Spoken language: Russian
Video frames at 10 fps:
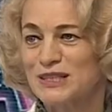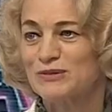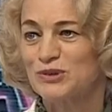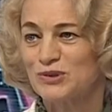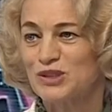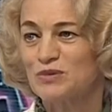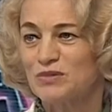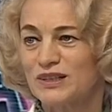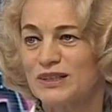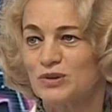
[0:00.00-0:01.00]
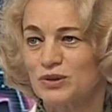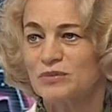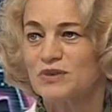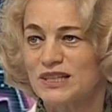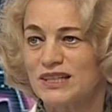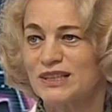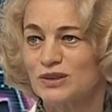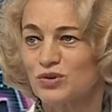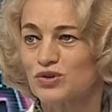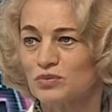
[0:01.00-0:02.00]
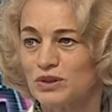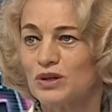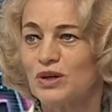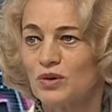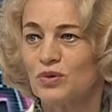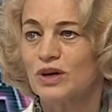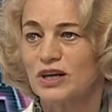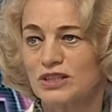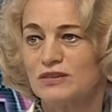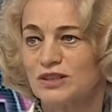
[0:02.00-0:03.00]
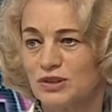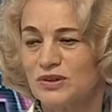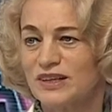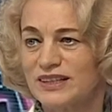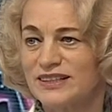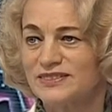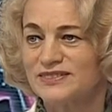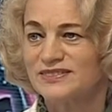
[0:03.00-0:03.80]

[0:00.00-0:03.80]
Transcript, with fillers: основной учебник, который обязательно должен быть у каждого школьника.